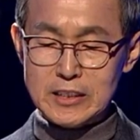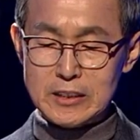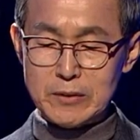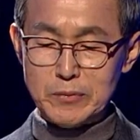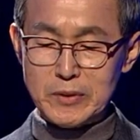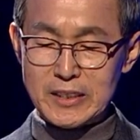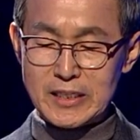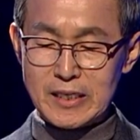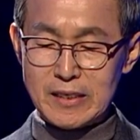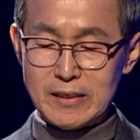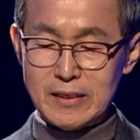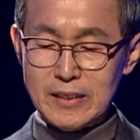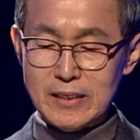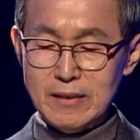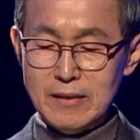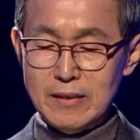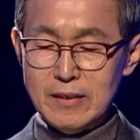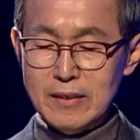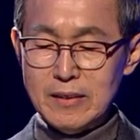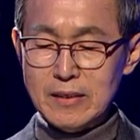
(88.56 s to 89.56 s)
있습니다.
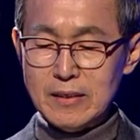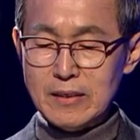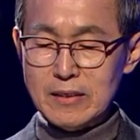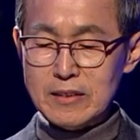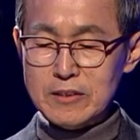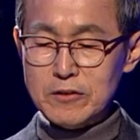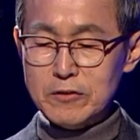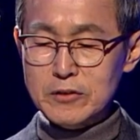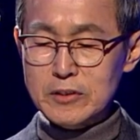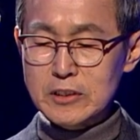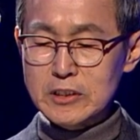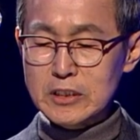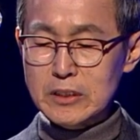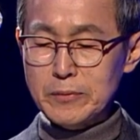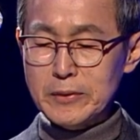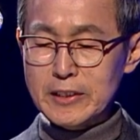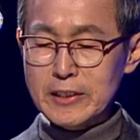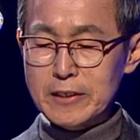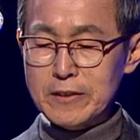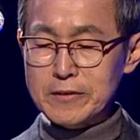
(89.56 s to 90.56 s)
그래서
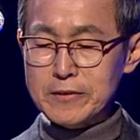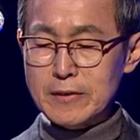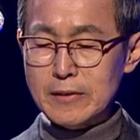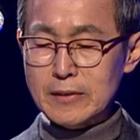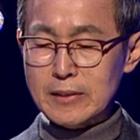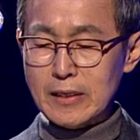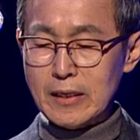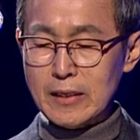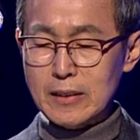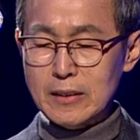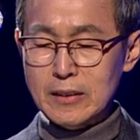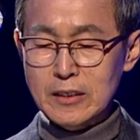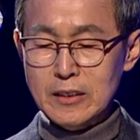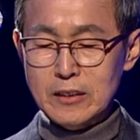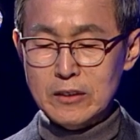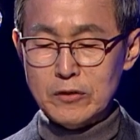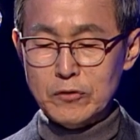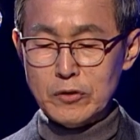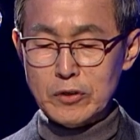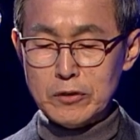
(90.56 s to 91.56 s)
70이 되었을 때
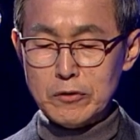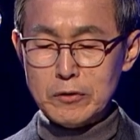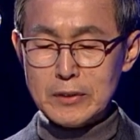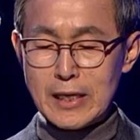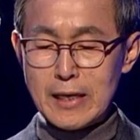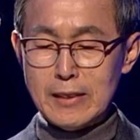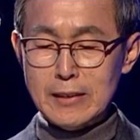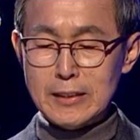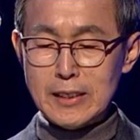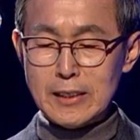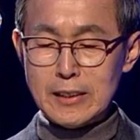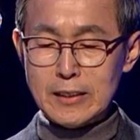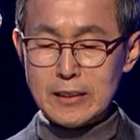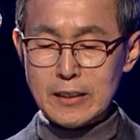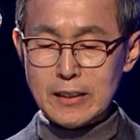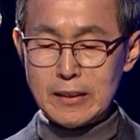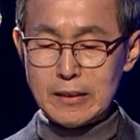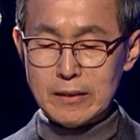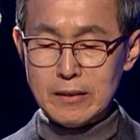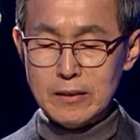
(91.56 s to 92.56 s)
우리도
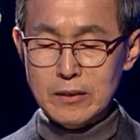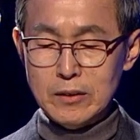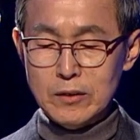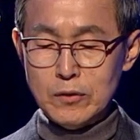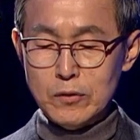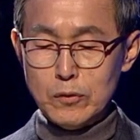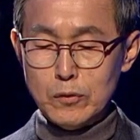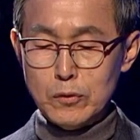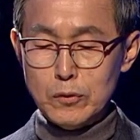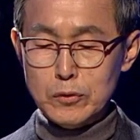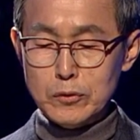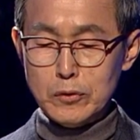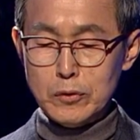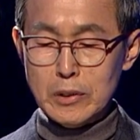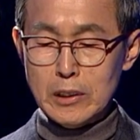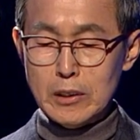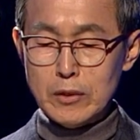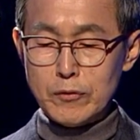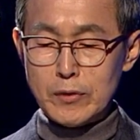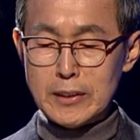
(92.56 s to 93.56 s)
당당하게
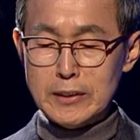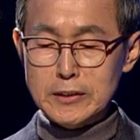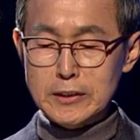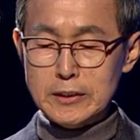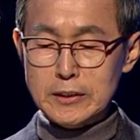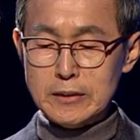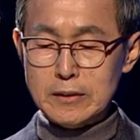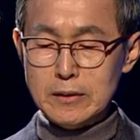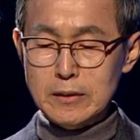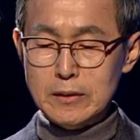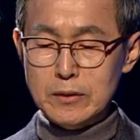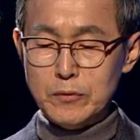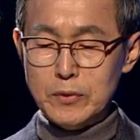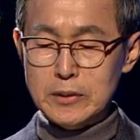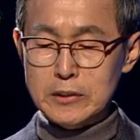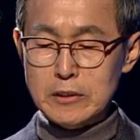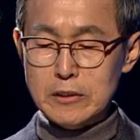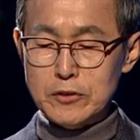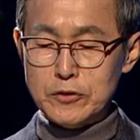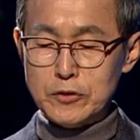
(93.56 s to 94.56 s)
5도 인류 관지를
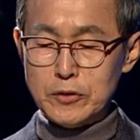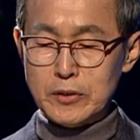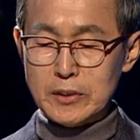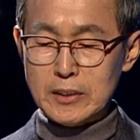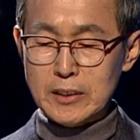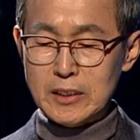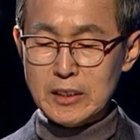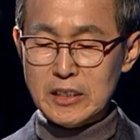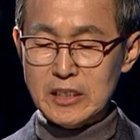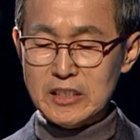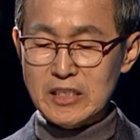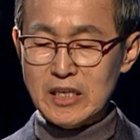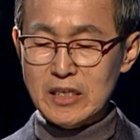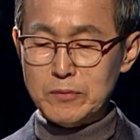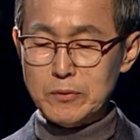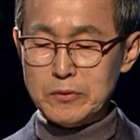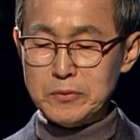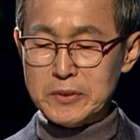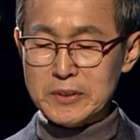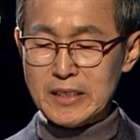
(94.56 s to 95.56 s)
외칠 수 있게
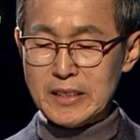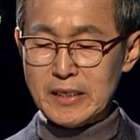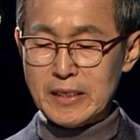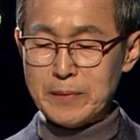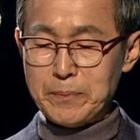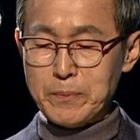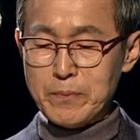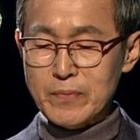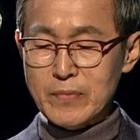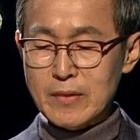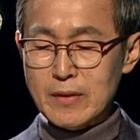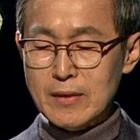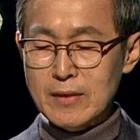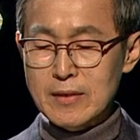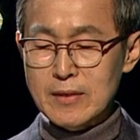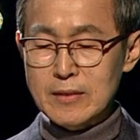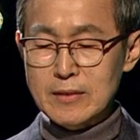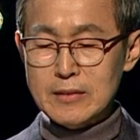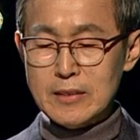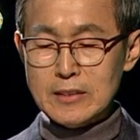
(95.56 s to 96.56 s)
기대해 봅시다.
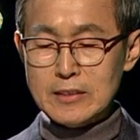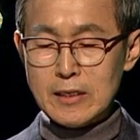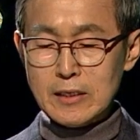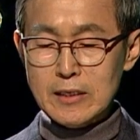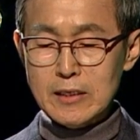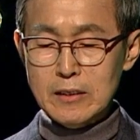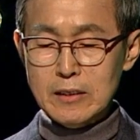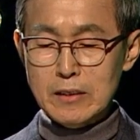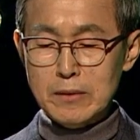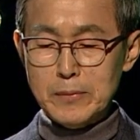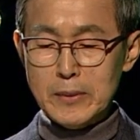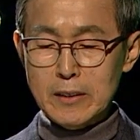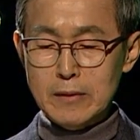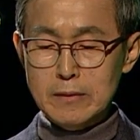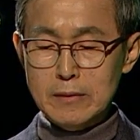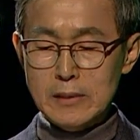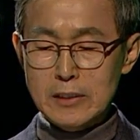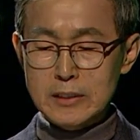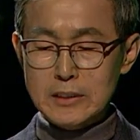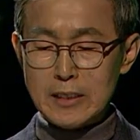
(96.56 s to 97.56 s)
세상의 흐름에
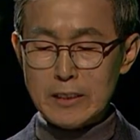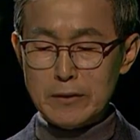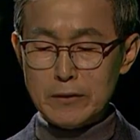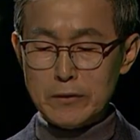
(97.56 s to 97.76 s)
흔들지